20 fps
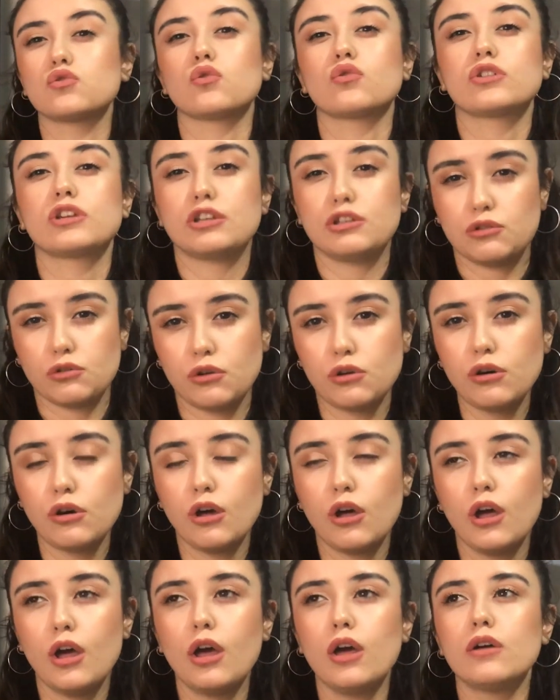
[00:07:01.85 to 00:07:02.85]
çok yiyor
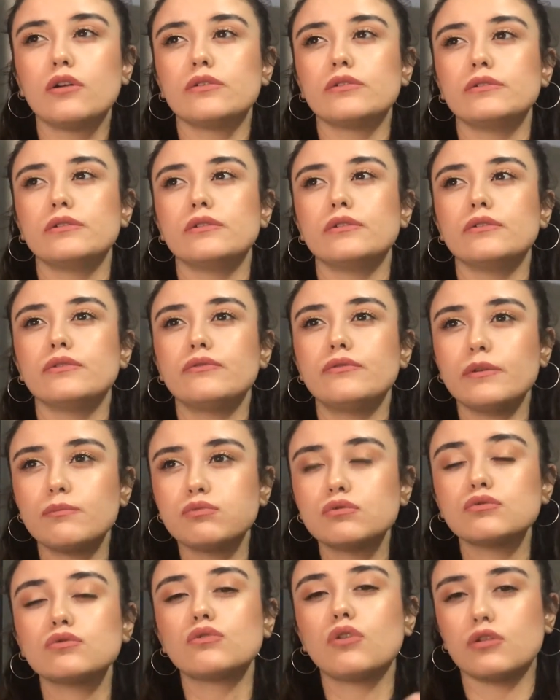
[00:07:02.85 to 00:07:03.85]
e,
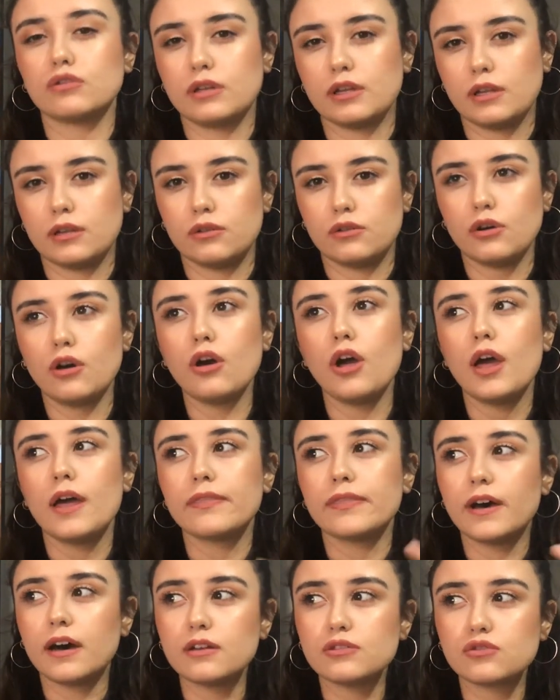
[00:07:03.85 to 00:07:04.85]
ve bunu konu alıyor.
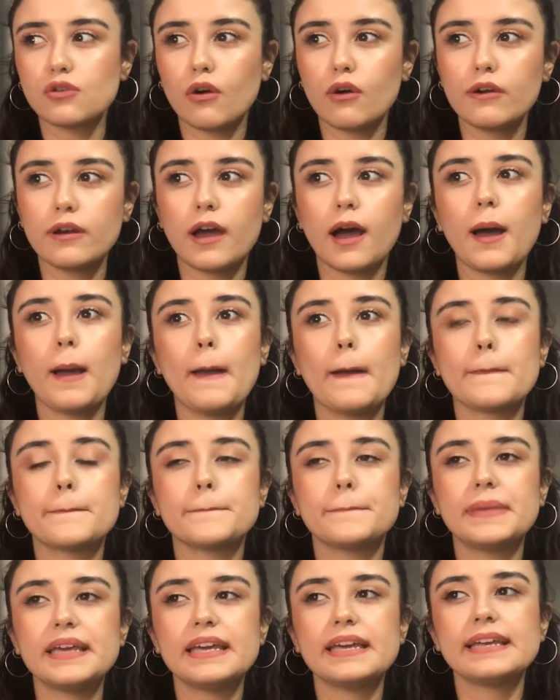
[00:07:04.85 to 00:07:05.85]
Daha sonra
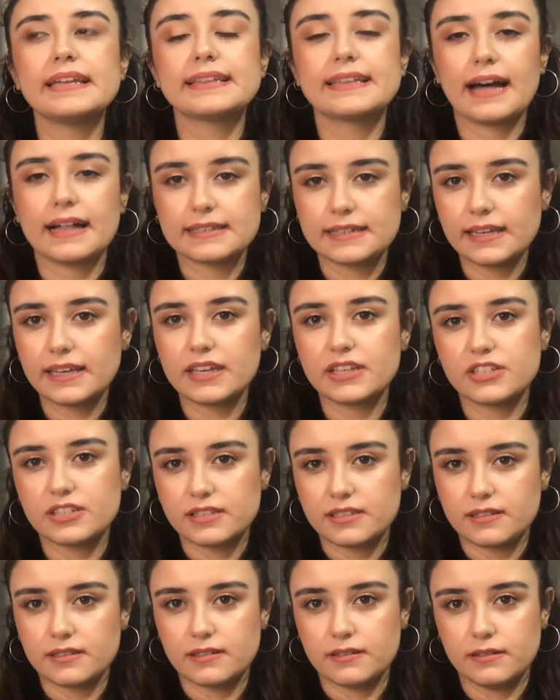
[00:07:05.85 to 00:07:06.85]
bir dalga geç
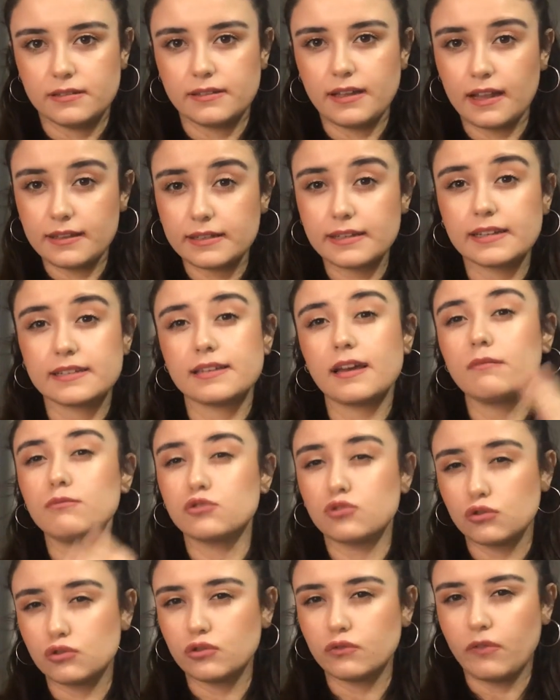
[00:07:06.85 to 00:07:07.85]
e, dalga geçen bir
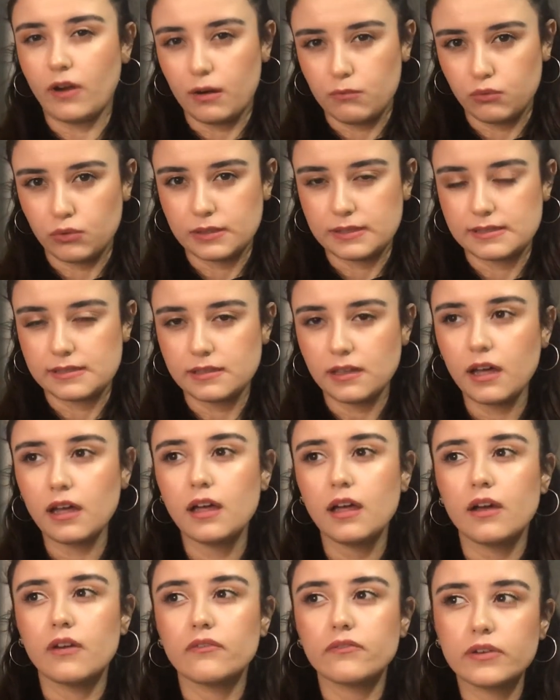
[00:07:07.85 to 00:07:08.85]
çocuk var bu kızla
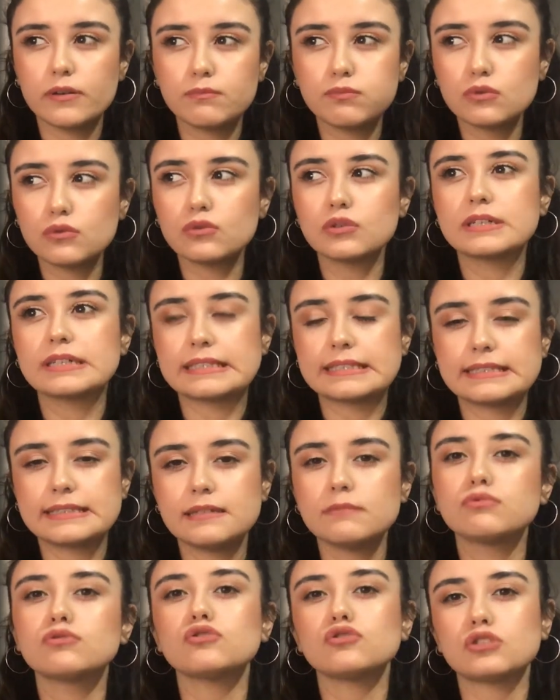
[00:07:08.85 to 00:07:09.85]
ve bu kız
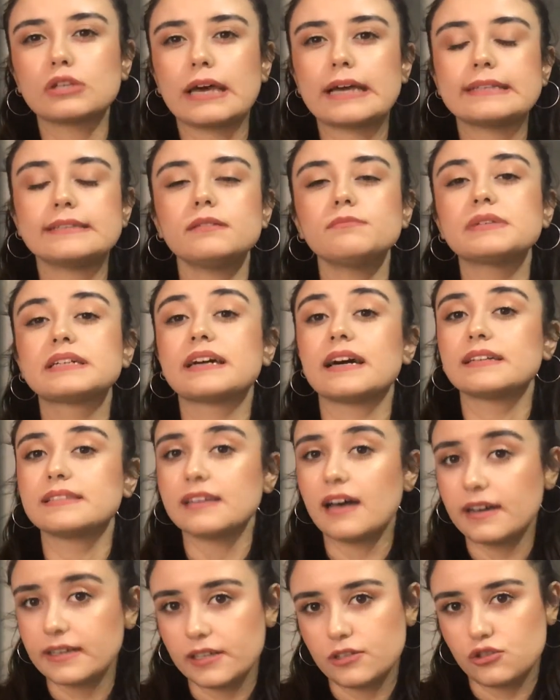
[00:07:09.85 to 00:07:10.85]
da bunun sayesinde bir
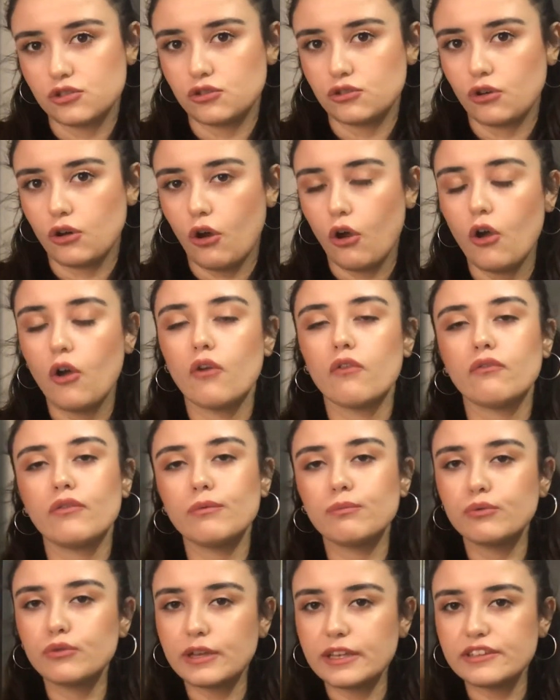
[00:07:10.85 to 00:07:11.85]
kaza geçiriyor.
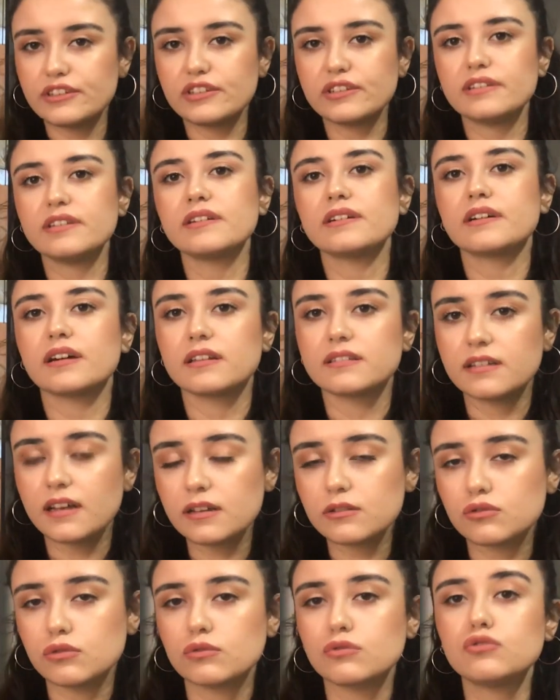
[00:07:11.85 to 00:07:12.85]
Ve bu geçirdiği
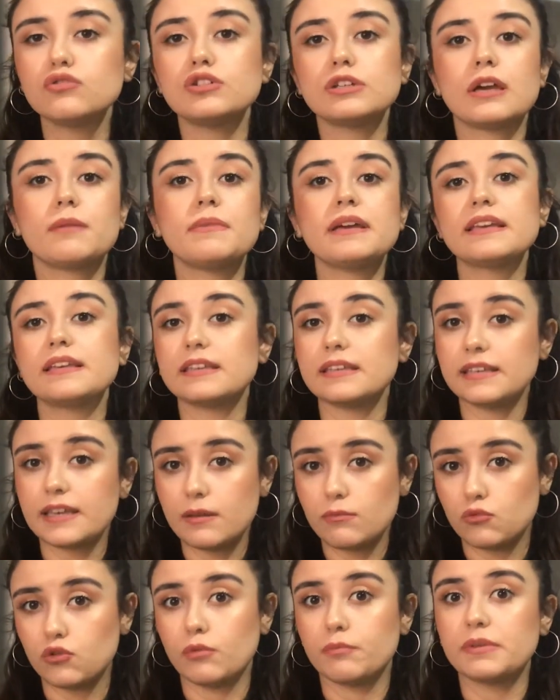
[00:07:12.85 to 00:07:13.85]
kaza sonucu yemek
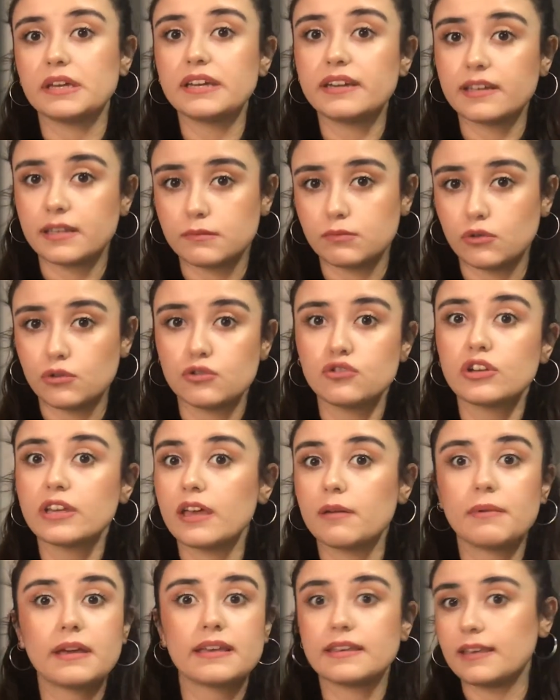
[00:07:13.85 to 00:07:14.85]
yiyemiyor. Bir yıl boyunca
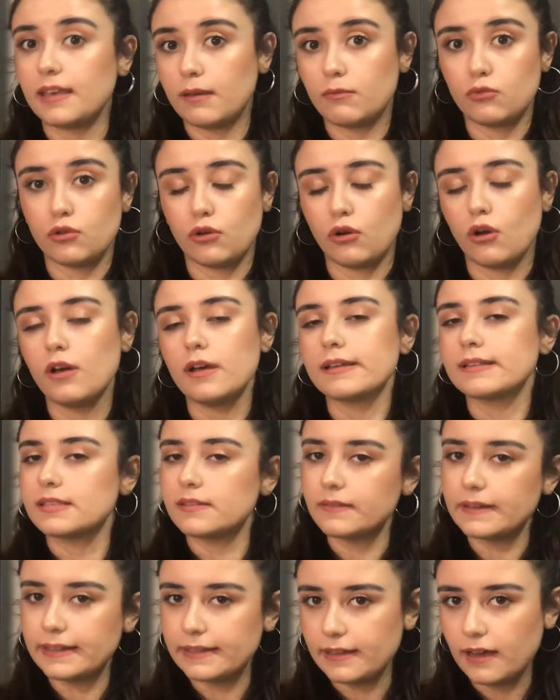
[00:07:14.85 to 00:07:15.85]
yemek yiyemiyor.
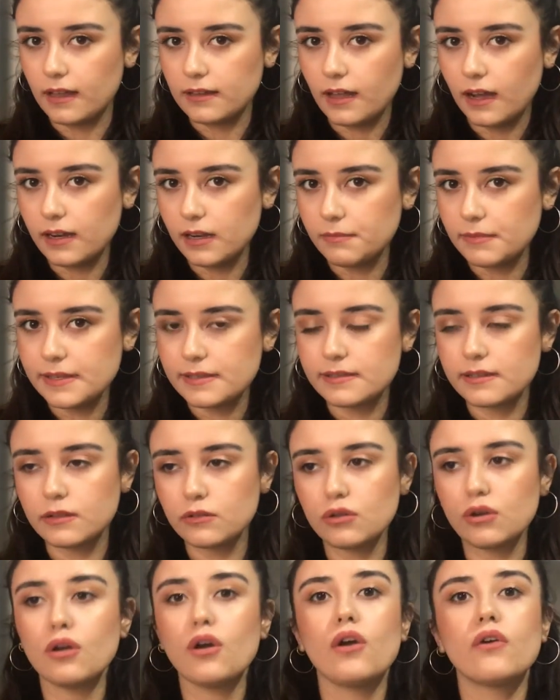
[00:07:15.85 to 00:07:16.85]
Sıvı gıdalarla
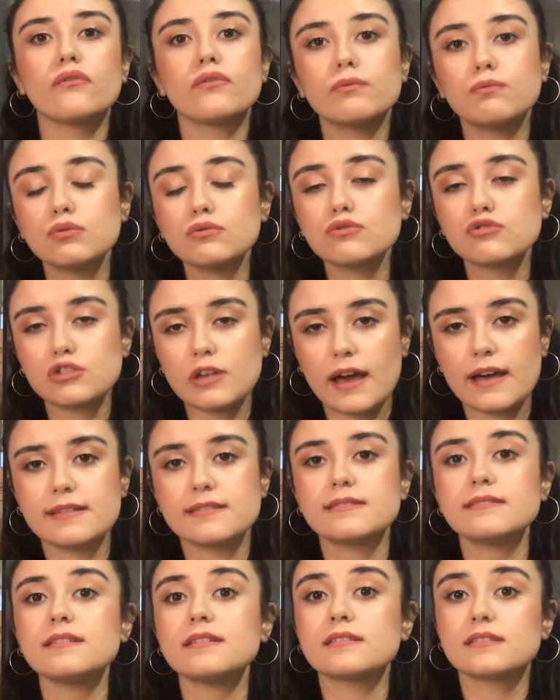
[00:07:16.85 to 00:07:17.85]
besleniyor ve bunun
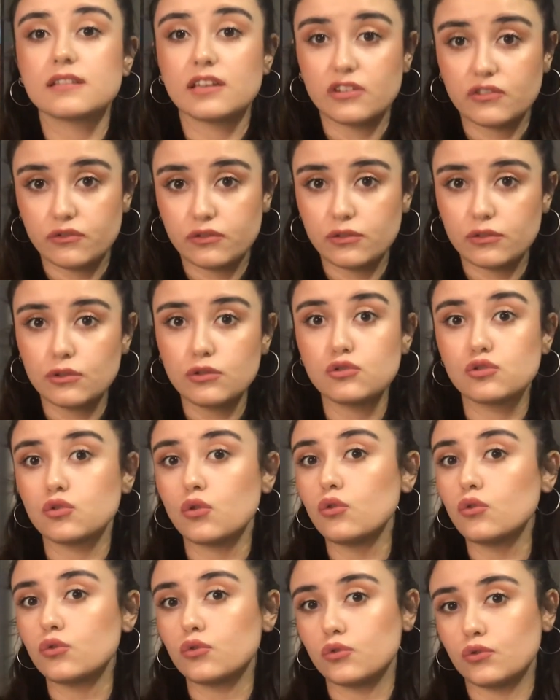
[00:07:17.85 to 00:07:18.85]
sayesinde zayıflıyor.
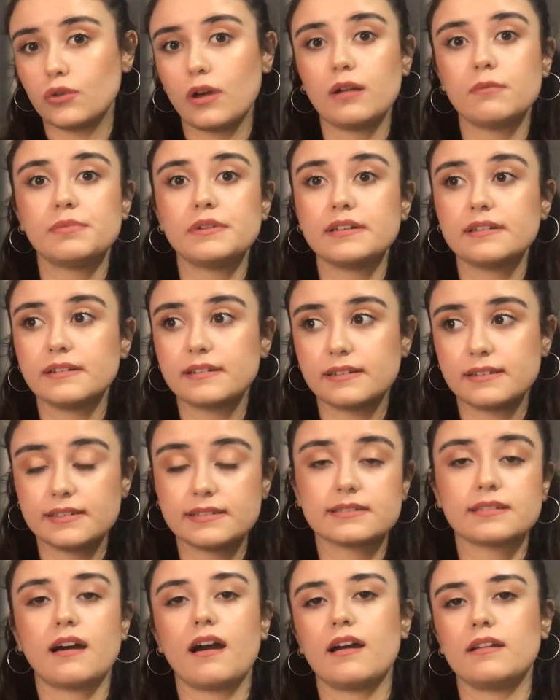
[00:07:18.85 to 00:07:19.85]
Çok güzel bir
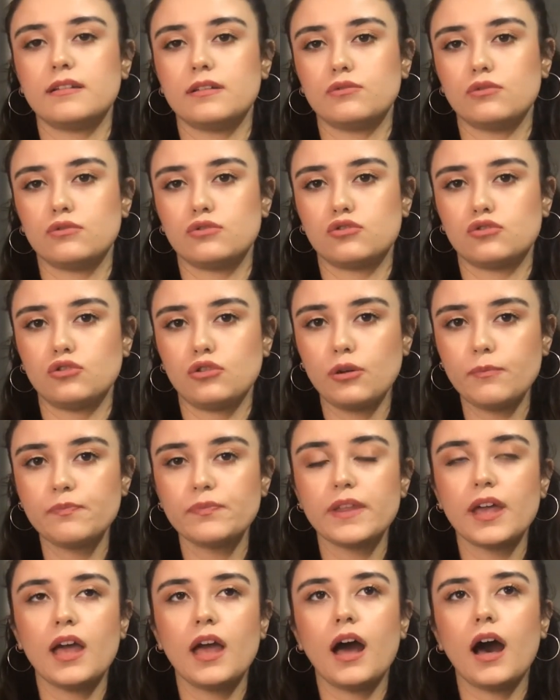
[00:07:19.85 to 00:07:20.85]
kız haline dönüşüyor.
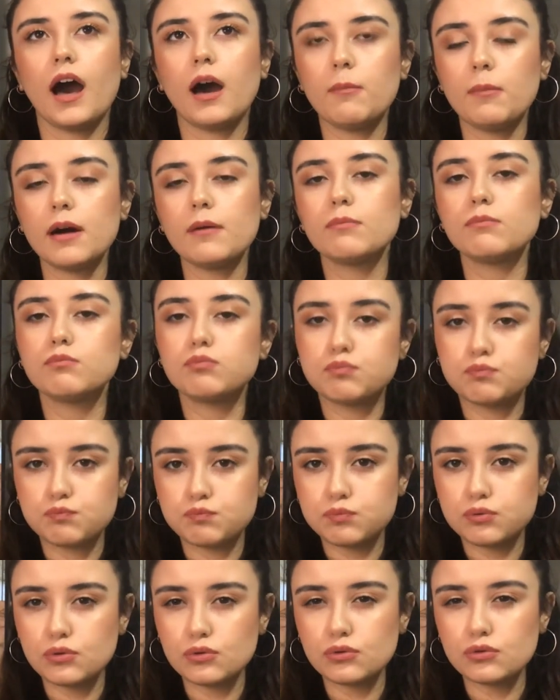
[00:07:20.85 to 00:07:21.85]
Ama
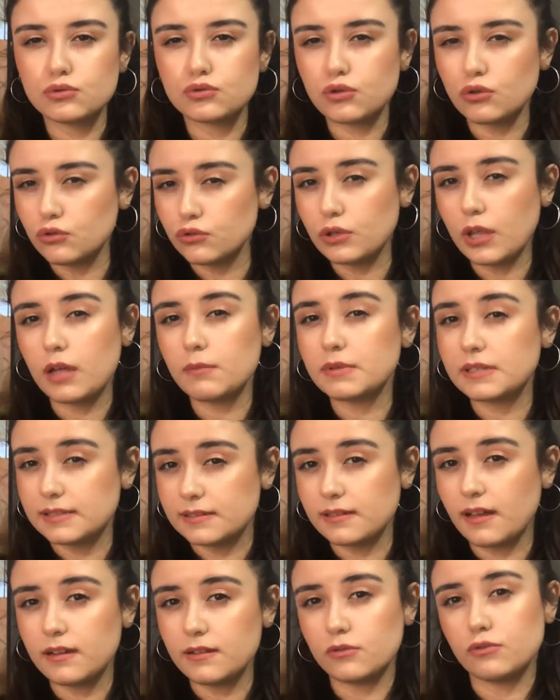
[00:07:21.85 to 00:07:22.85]
bu çok güzel bir
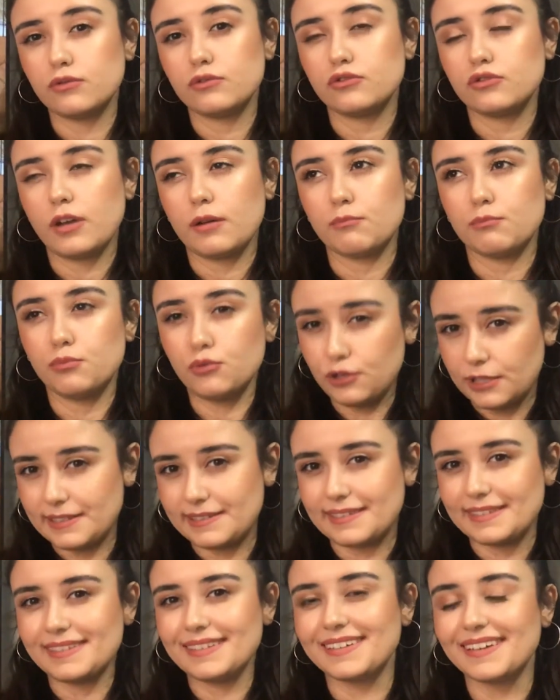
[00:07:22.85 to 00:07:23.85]
kız haline dönüşen bu
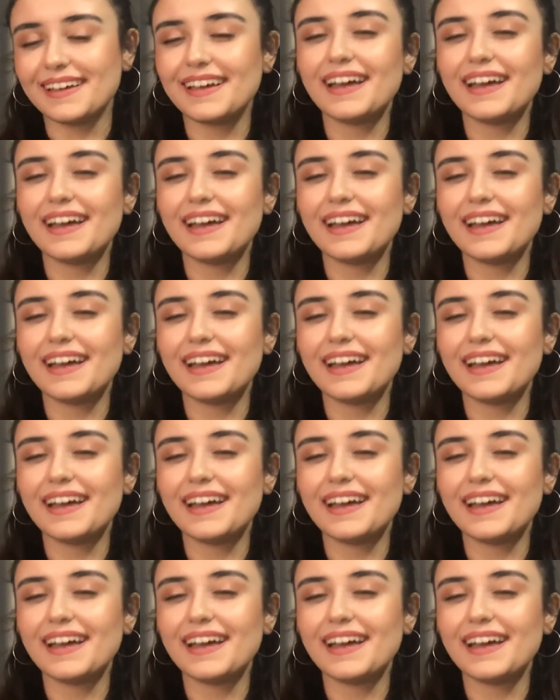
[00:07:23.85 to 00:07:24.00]
kızın